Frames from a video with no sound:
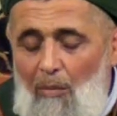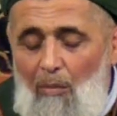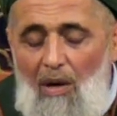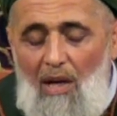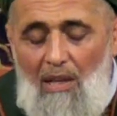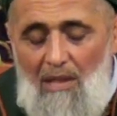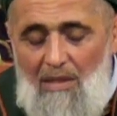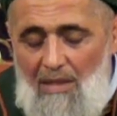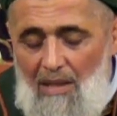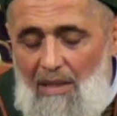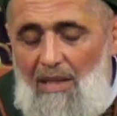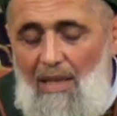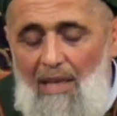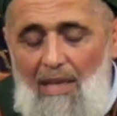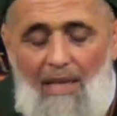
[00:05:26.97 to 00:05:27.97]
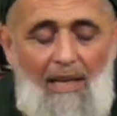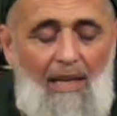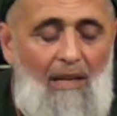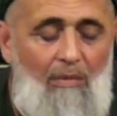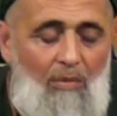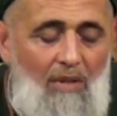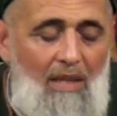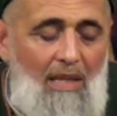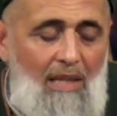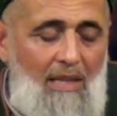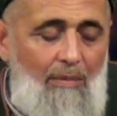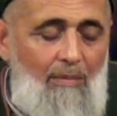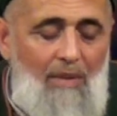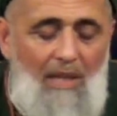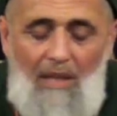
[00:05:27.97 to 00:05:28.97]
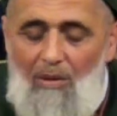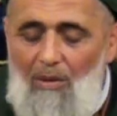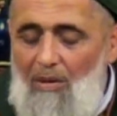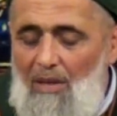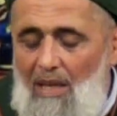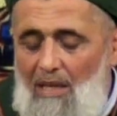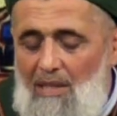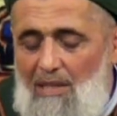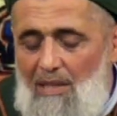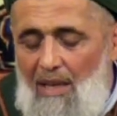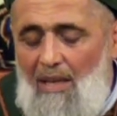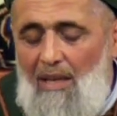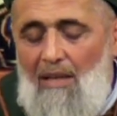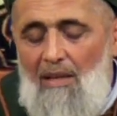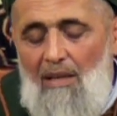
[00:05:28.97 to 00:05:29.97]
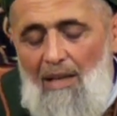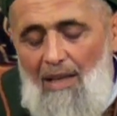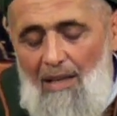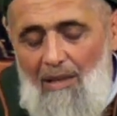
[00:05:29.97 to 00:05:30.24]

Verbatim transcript: yağ bağlasa diyerek eğer buraya gidip geliyorlarsa